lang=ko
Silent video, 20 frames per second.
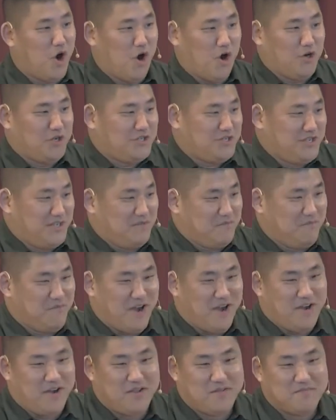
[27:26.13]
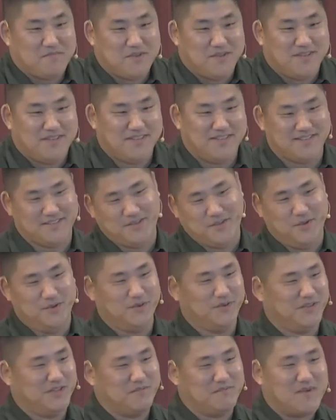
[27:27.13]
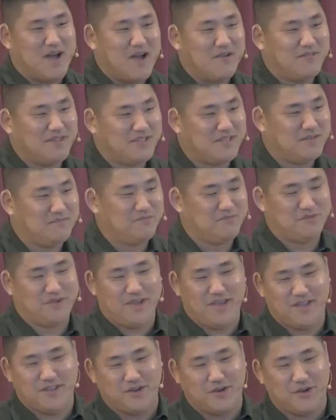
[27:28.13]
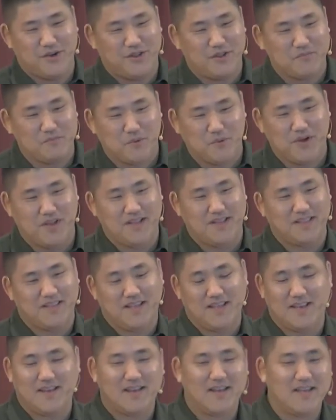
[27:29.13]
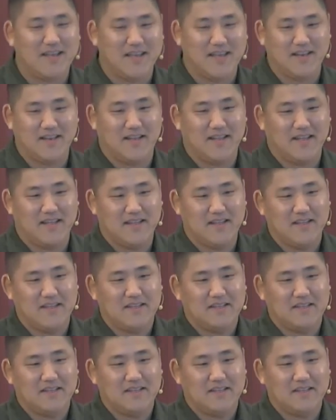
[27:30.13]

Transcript: 산에 가서 기도하고 이른 아침에 기도하고 늦은 밤에 기도하면